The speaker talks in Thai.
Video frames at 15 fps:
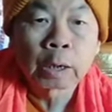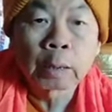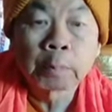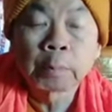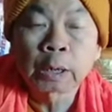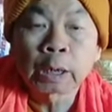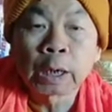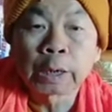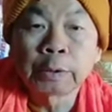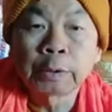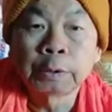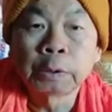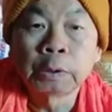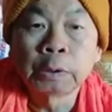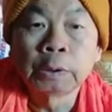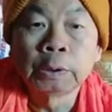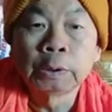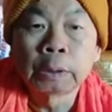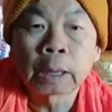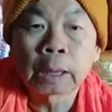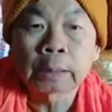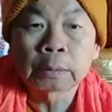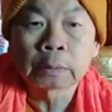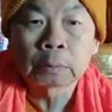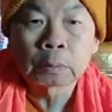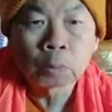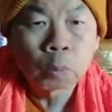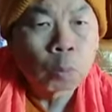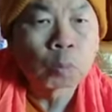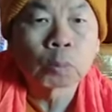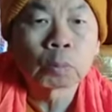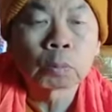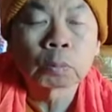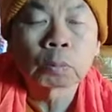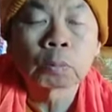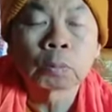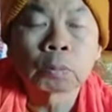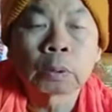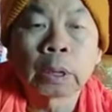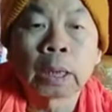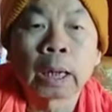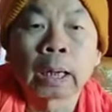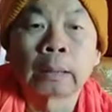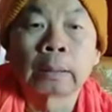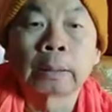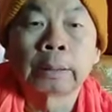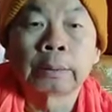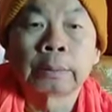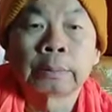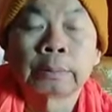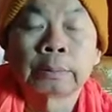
กรรมฐานอื่น ๆ ได้ทุกอย่างเลย